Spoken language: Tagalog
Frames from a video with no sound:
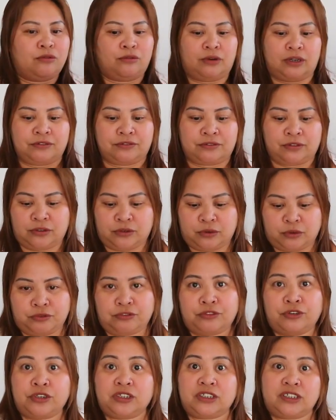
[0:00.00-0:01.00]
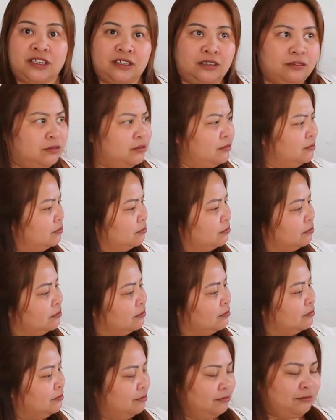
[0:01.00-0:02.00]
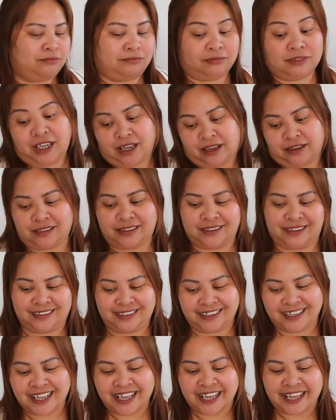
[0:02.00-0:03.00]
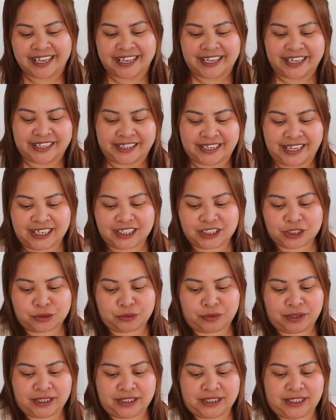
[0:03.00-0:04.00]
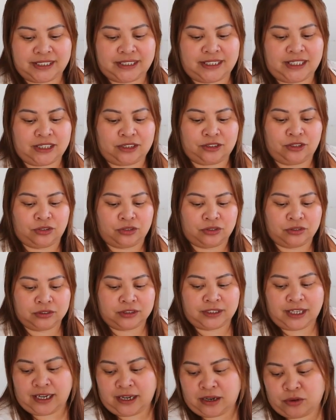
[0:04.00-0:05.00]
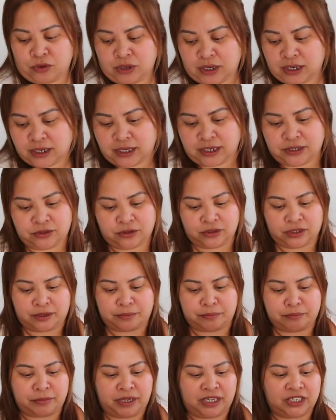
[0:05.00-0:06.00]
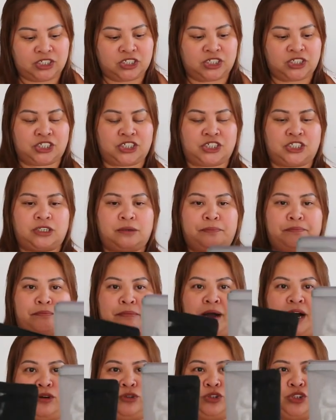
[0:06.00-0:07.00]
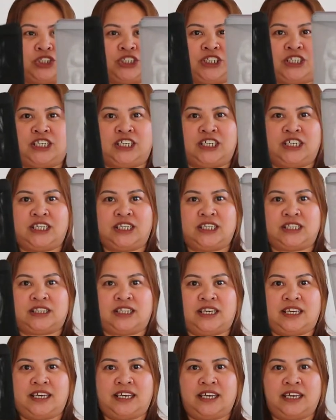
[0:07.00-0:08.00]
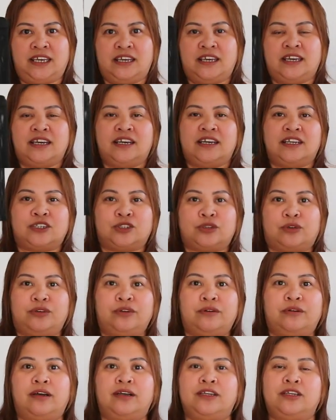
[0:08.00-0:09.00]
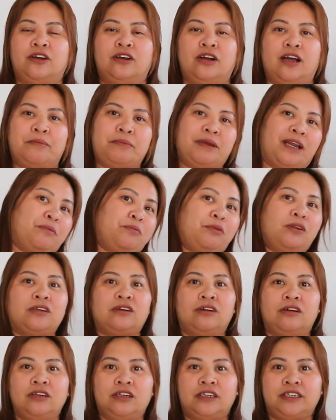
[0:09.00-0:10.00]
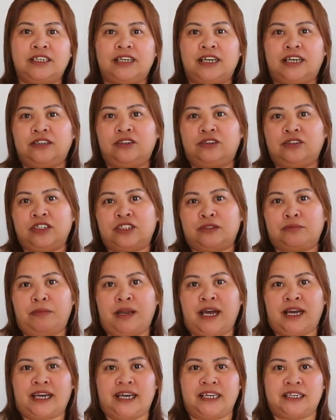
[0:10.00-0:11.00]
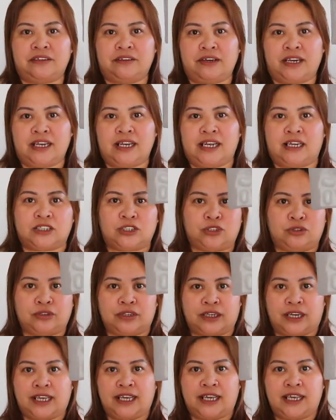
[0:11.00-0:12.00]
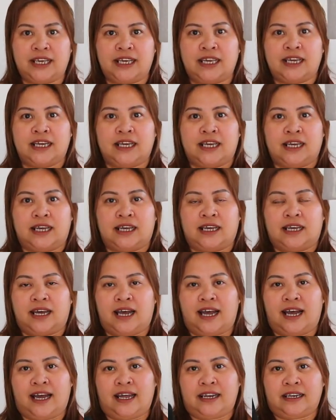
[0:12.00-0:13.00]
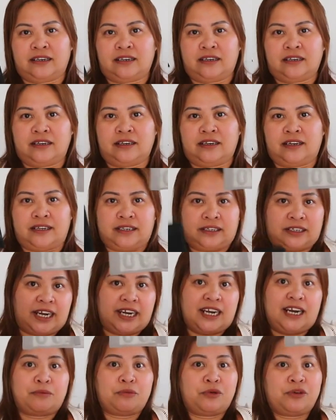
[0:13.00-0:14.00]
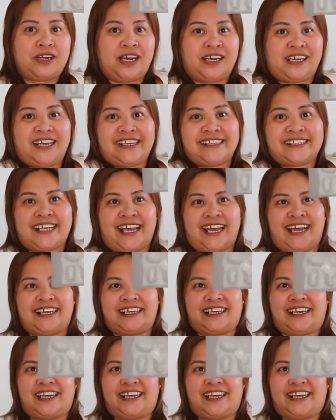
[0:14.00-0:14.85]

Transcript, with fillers: 140. Ah. Next one is itong dalawang ano, mesh pouchy tingi. So, yung available color nila doon is black and gray lang. So, gray and gray lang muna guys ha,